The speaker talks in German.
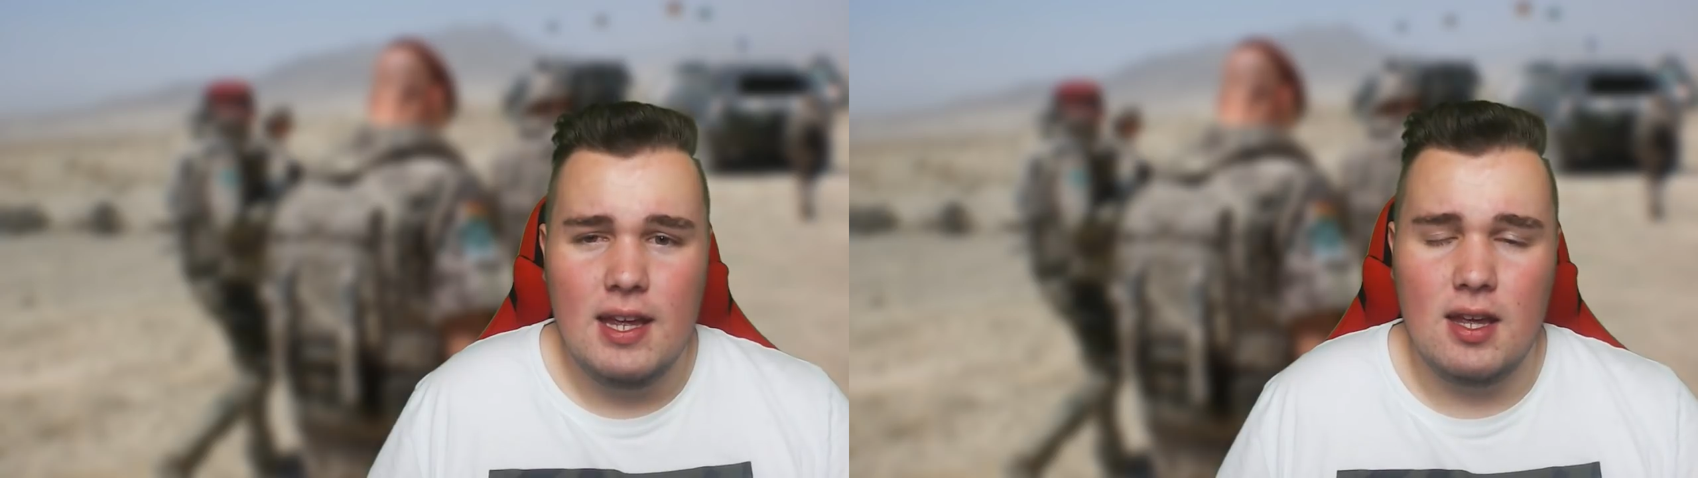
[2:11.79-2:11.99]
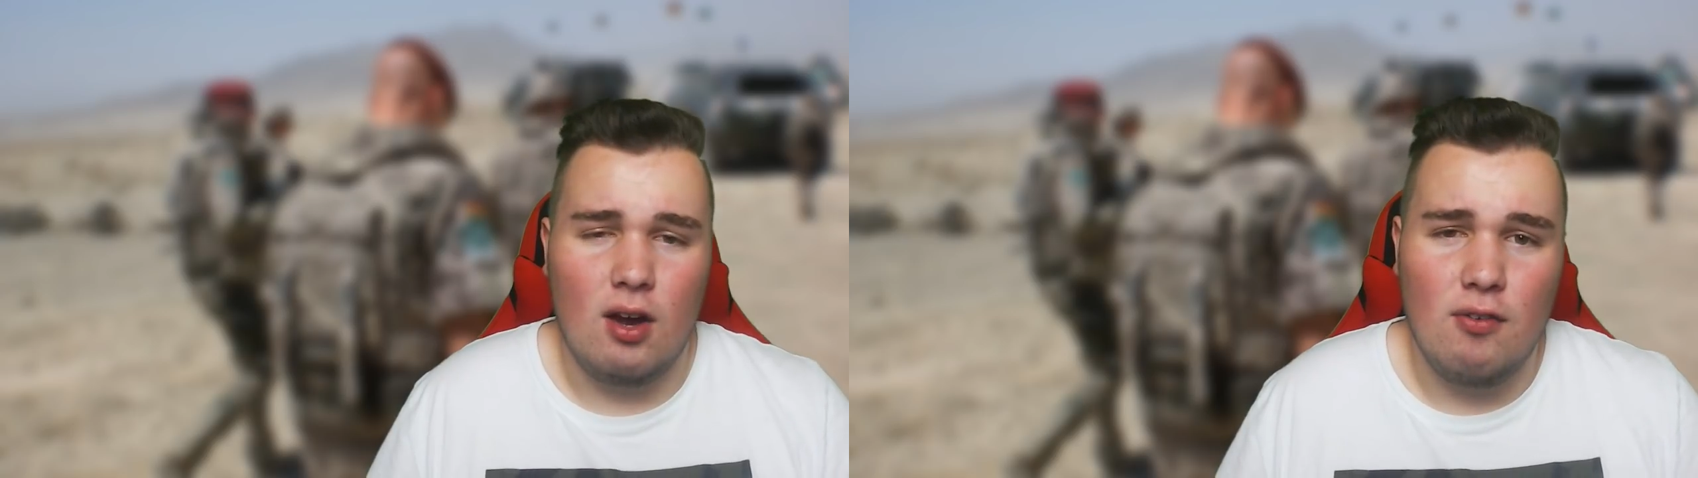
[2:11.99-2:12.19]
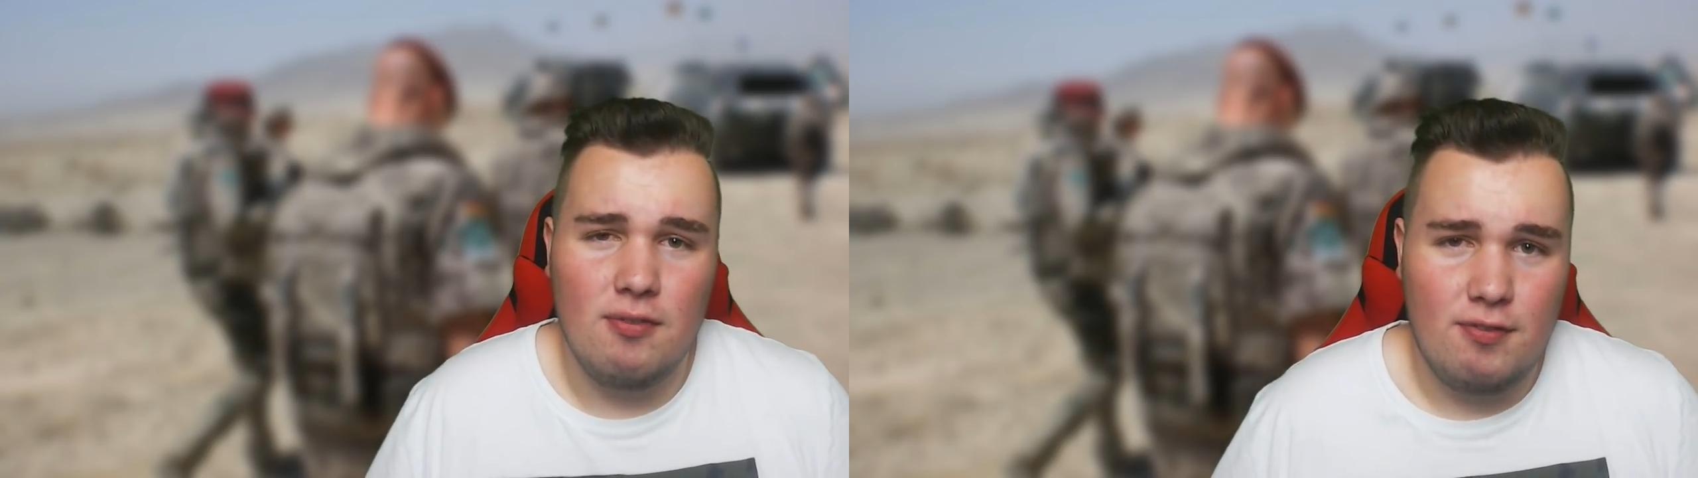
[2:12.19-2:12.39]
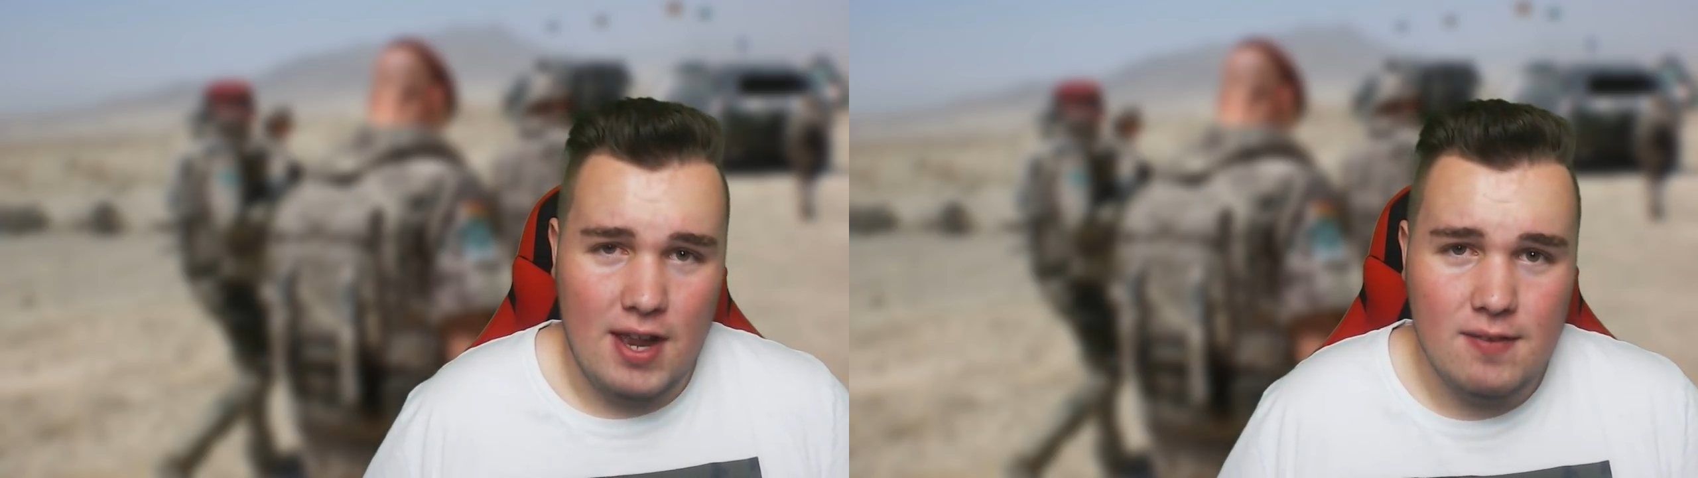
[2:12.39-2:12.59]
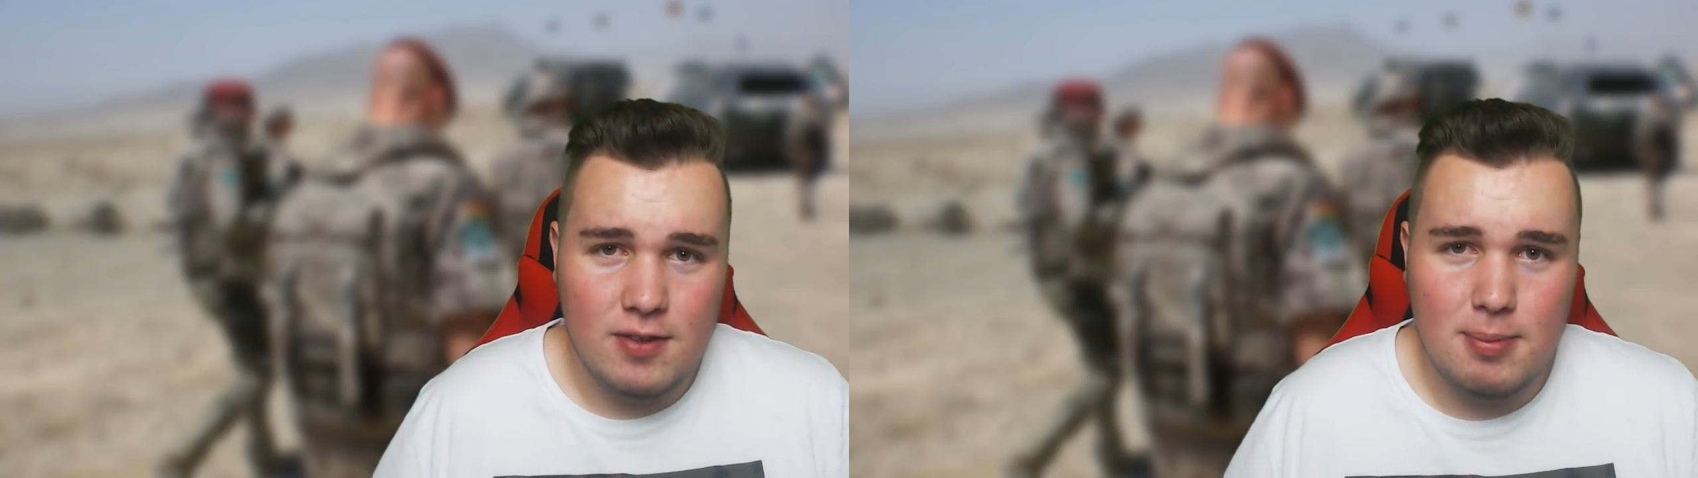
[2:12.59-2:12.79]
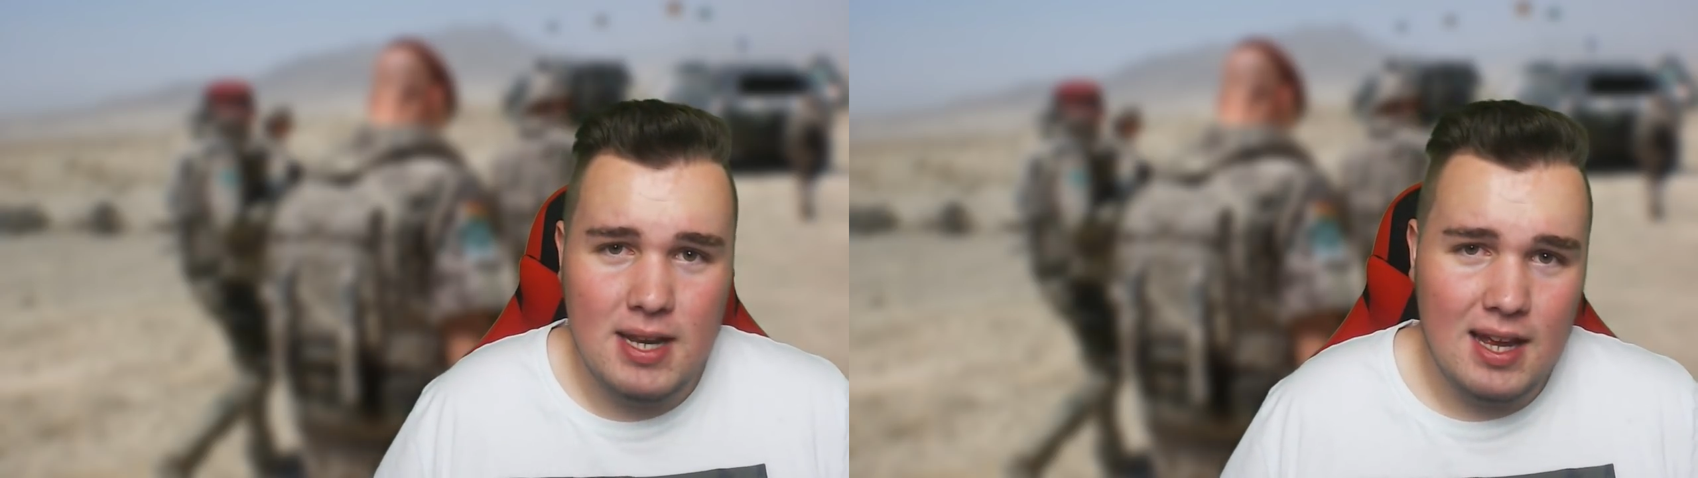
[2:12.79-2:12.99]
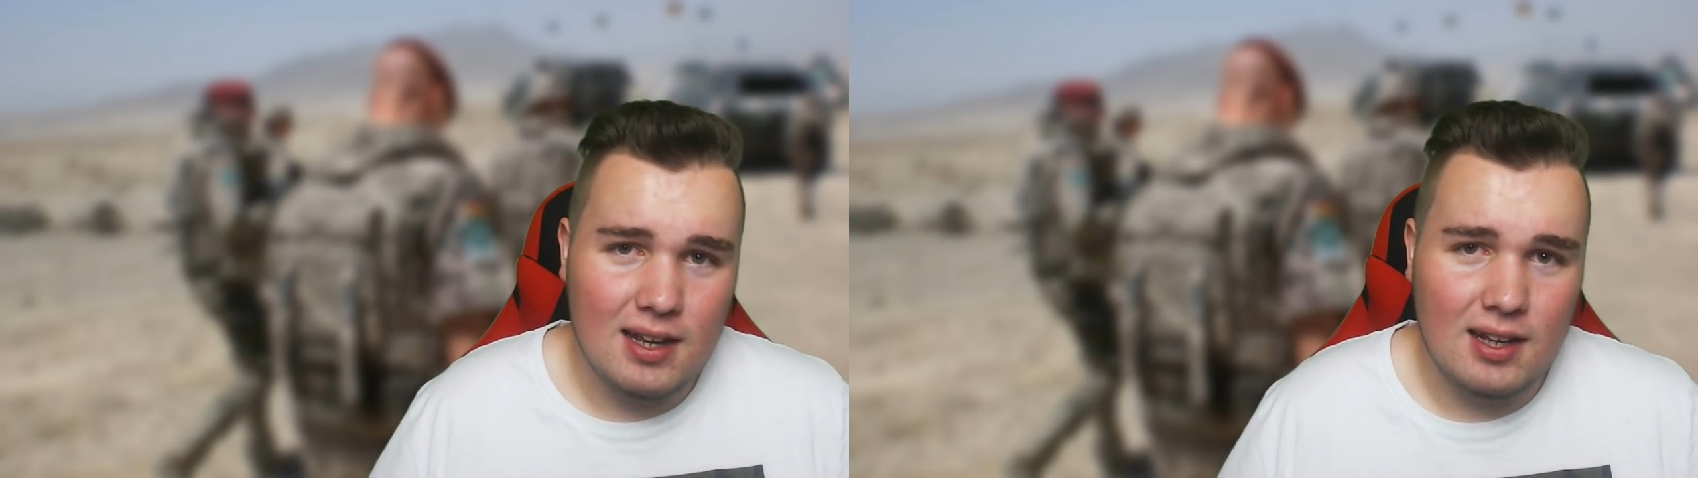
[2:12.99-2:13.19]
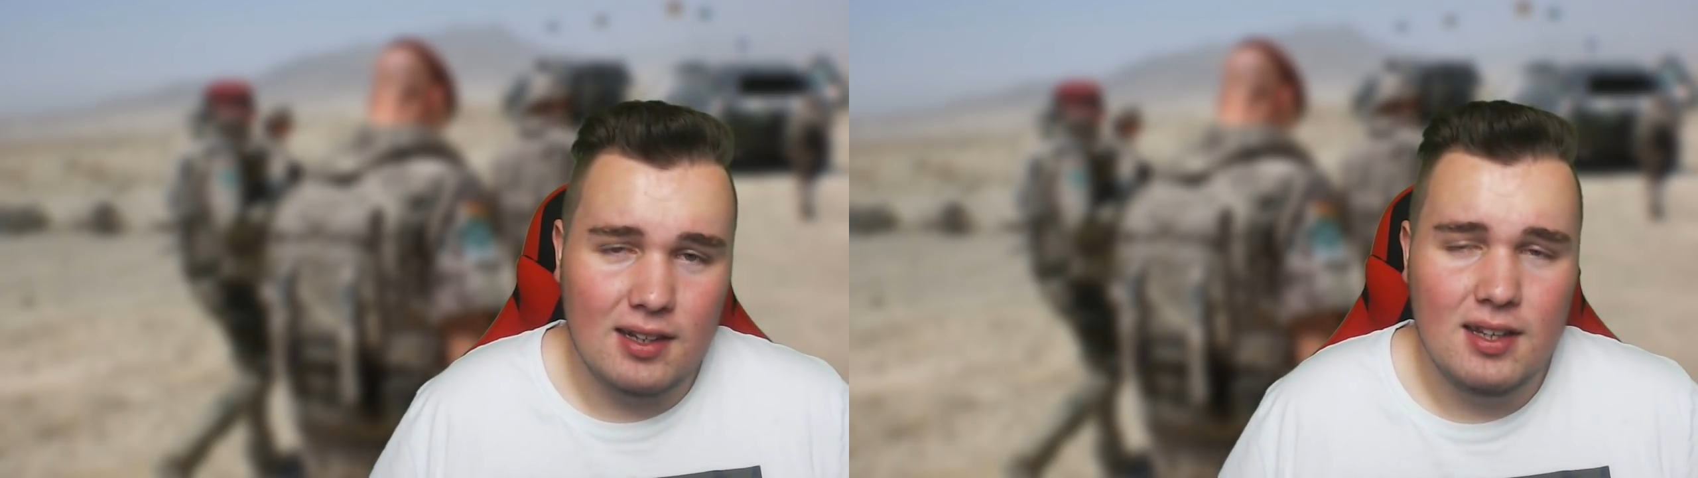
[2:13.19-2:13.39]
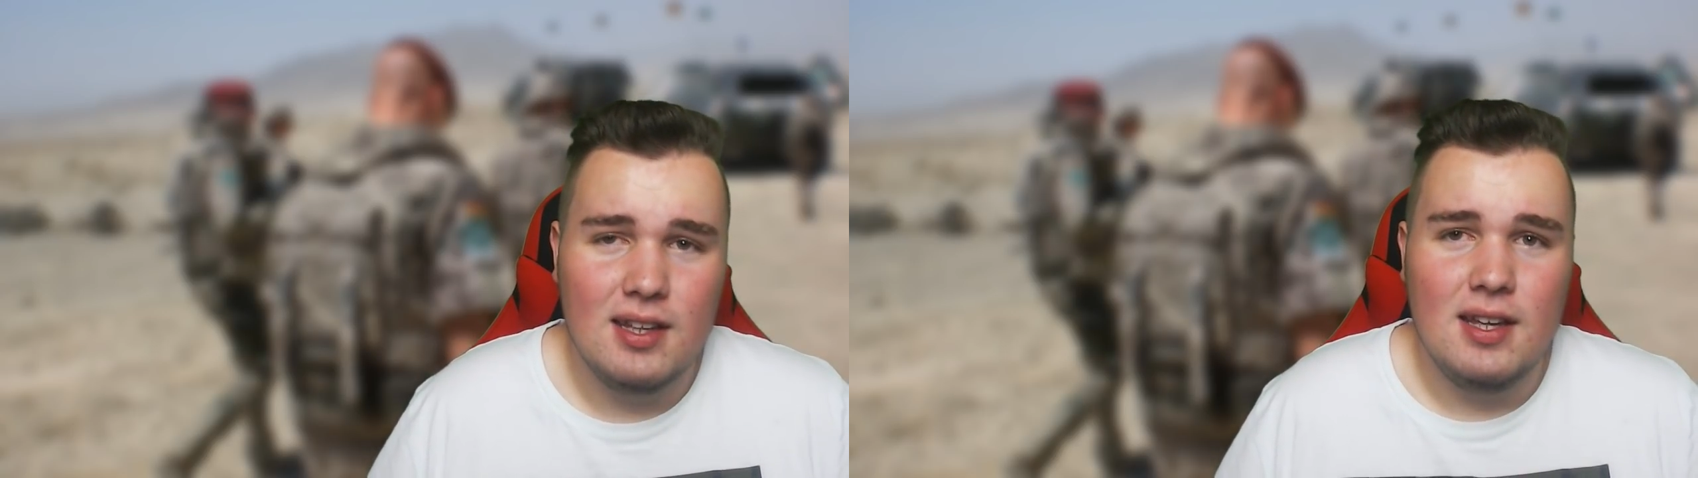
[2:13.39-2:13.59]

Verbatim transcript: ja, auf dem Feldwebel-Lehrgang.